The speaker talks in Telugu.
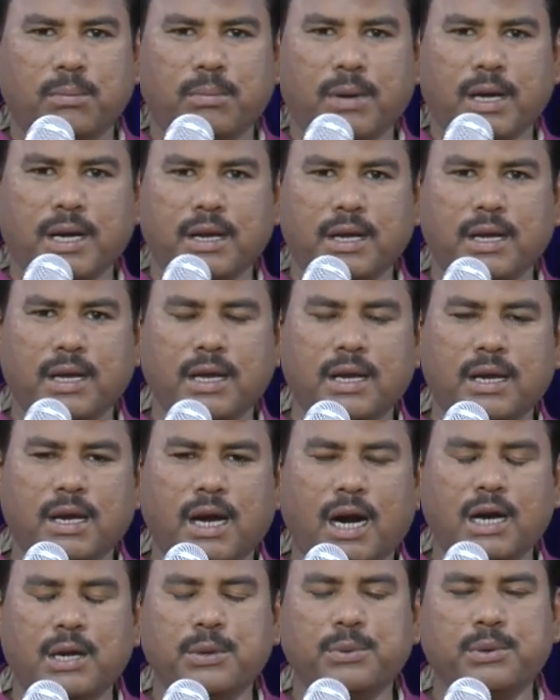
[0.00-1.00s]
మరి
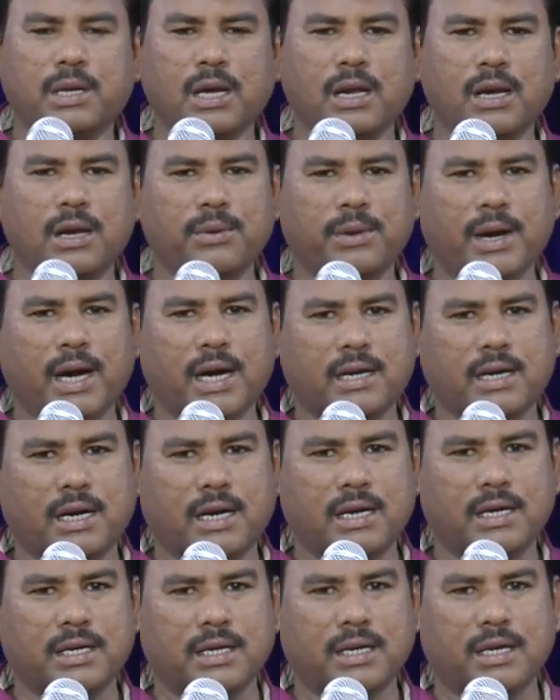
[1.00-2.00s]
అడవికి వెళ్ళి
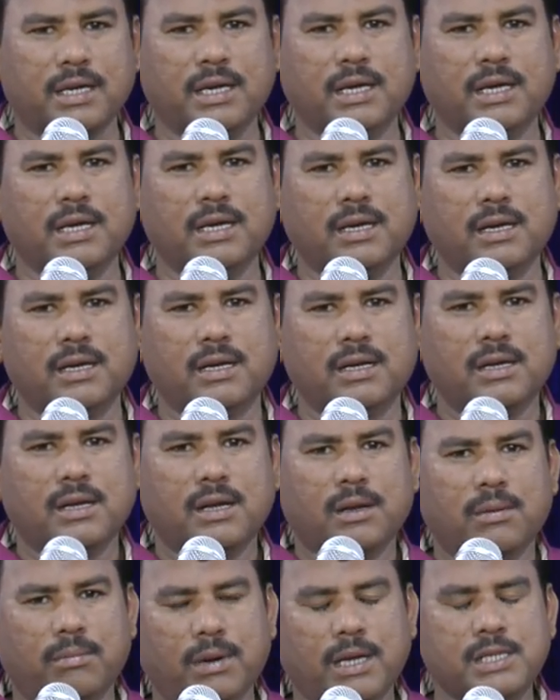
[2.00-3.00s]
వేటాడి
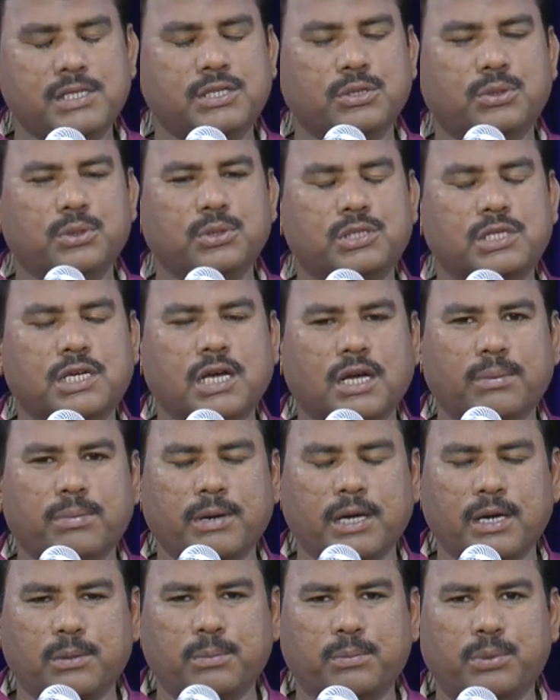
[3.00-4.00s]
మంచి
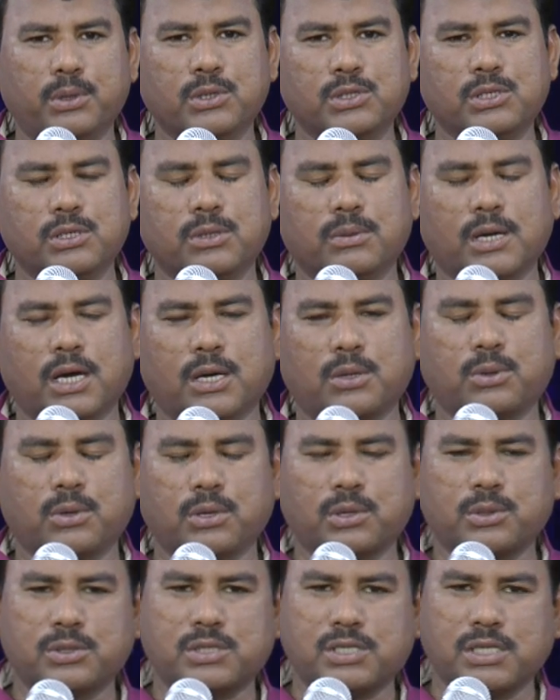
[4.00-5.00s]
రుచికరమైన భోజనం నా
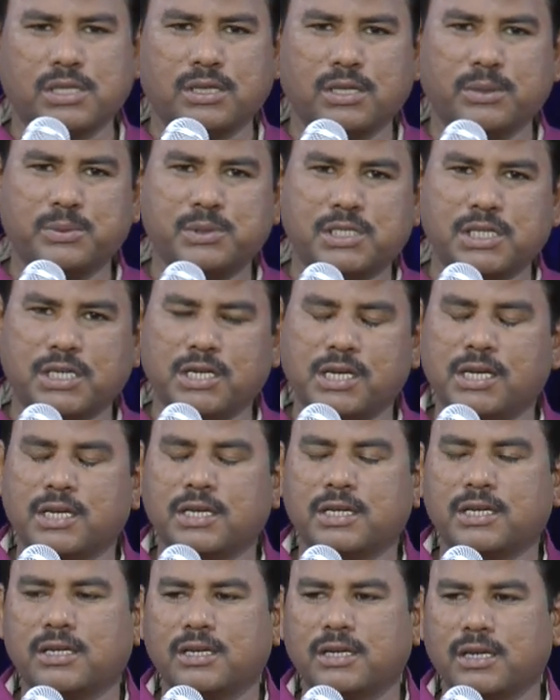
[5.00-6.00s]
కొరకు సిద్ధం చెయ్యి
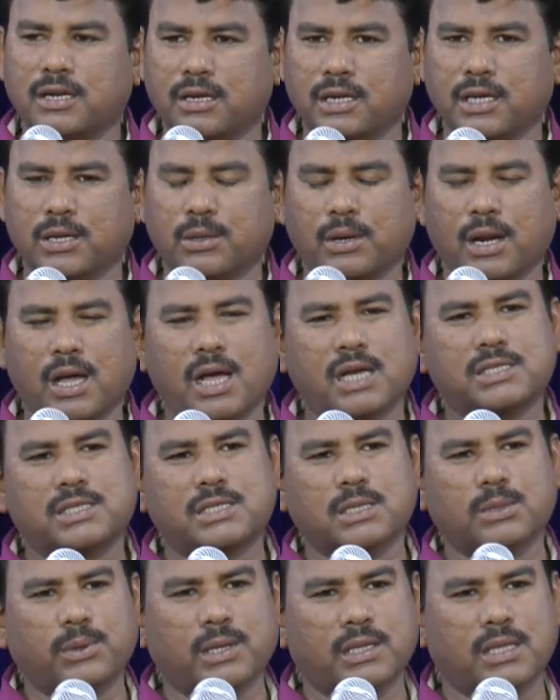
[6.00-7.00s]
నేను నా
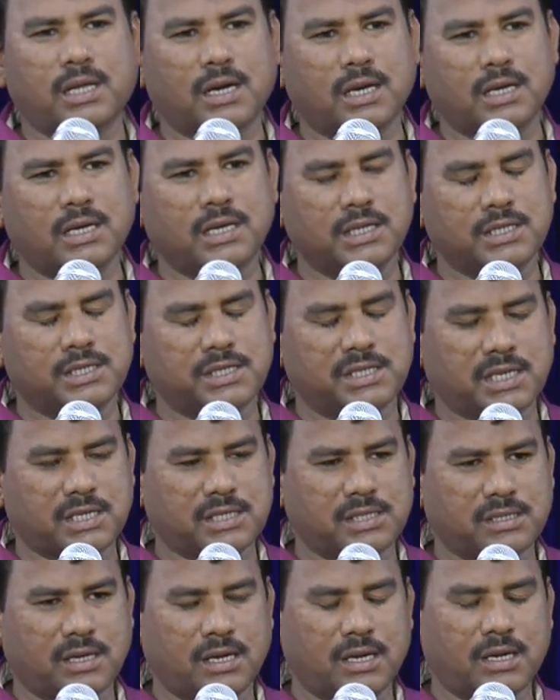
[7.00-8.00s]
ఆశీర్వాదాలన్నీ
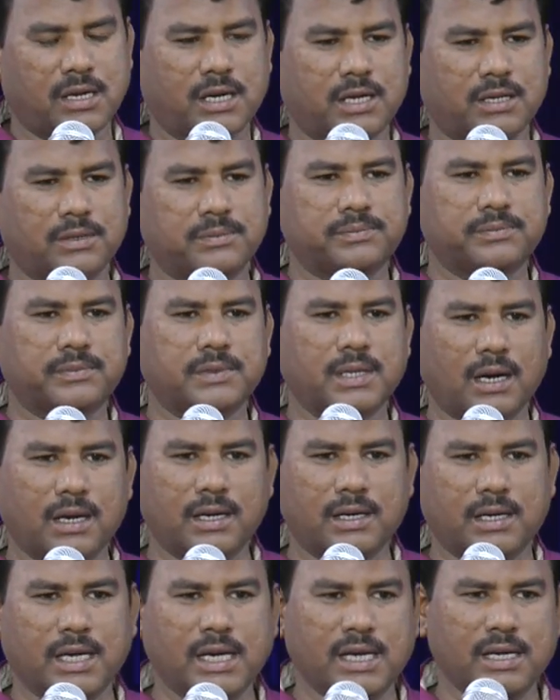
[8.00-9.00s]
ఇచ్చేస్తానన్నాడు అంటే